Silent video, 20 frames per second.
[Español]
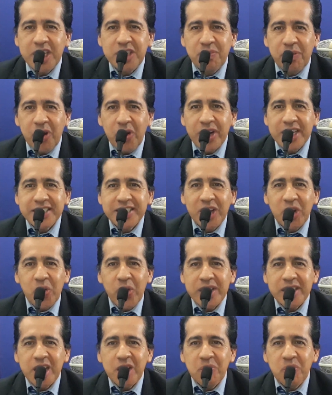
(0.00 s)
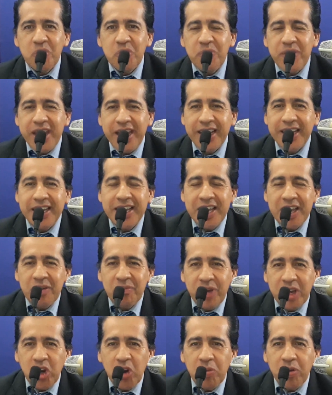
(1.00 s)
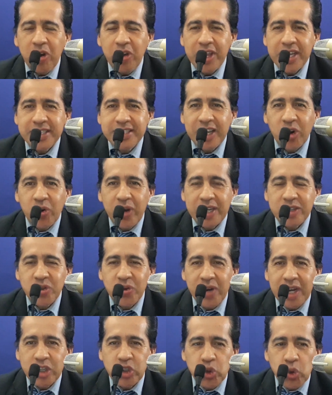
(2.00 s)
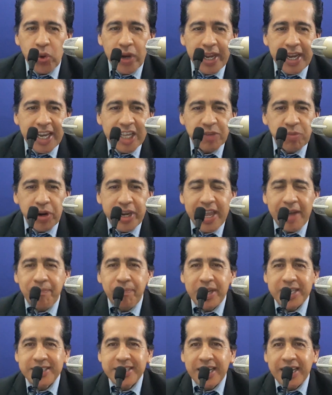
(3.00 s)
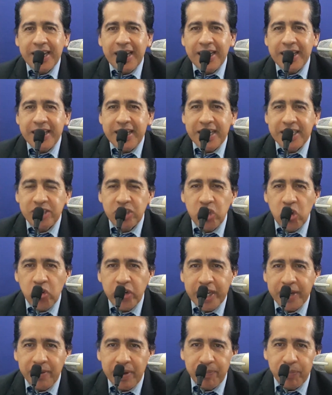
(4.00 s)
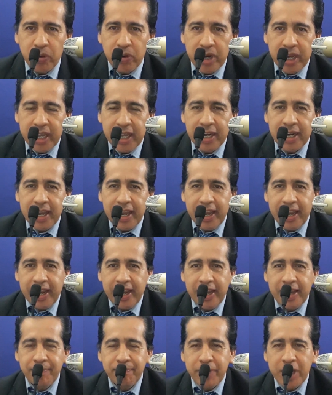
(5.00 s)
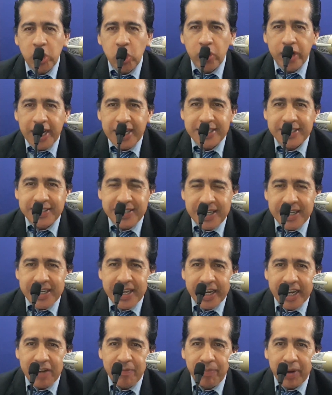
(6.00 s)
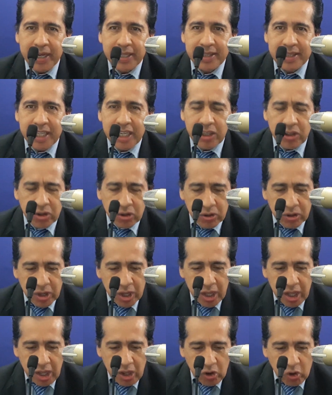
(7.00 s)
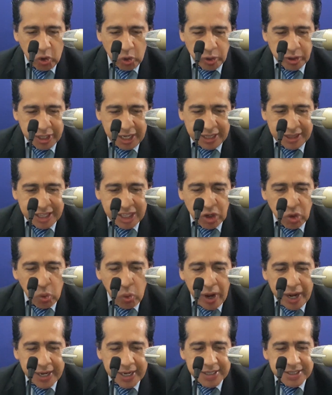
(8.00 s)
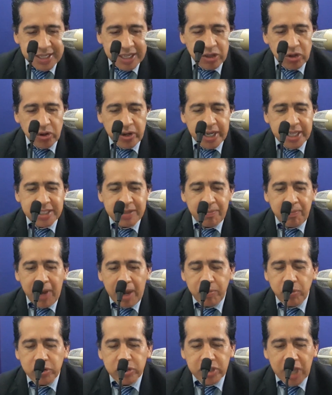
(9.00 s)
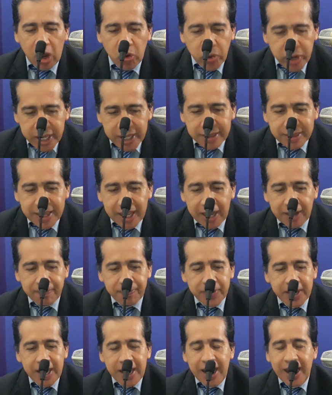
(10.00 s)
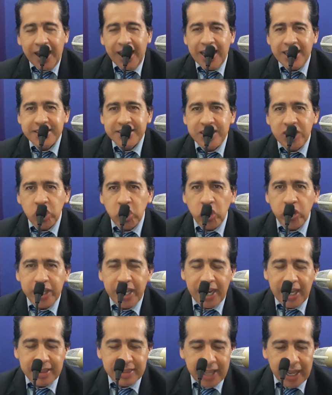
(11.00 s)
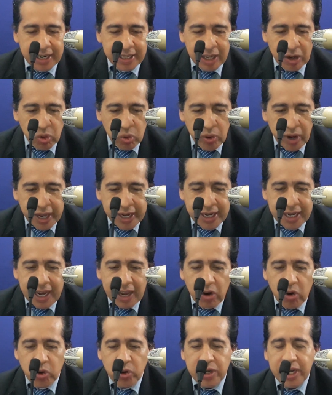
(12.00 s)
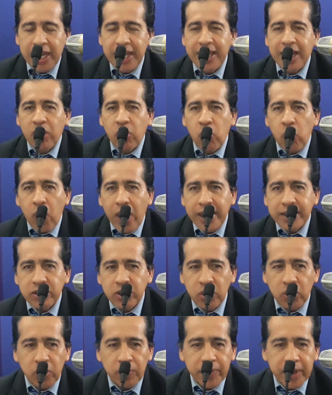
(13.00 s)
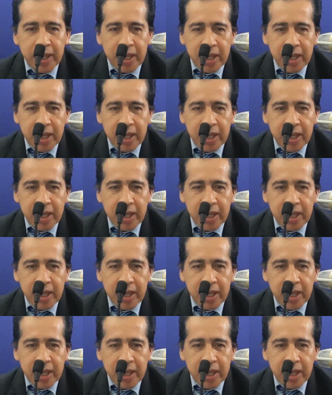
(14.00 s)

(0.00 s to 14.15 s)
Espero que se encuentren muy bien. Bueno, brothers de corazón azul, eh, les voy a pasar la alineación que va a poner eh, Pedro Caiciña en el partido contra Tijuana, señores. Vamos ahorita a las 5 de la tarde a jugar en la jornada 4.